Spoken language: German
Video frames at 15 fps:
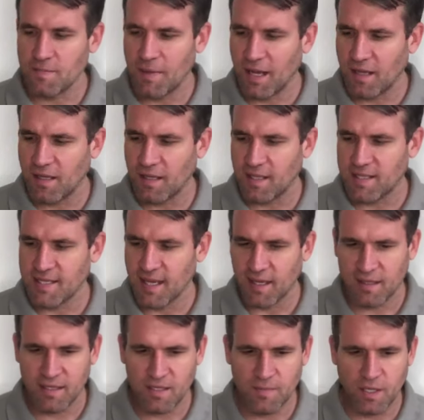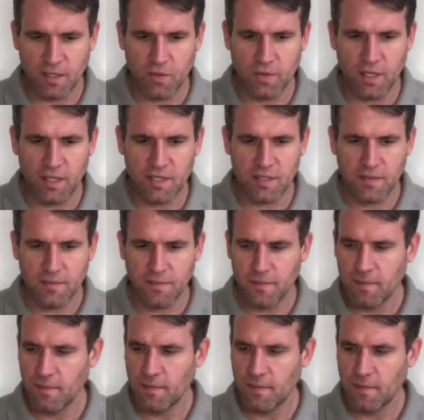machen. Ich zeige das mal kurz.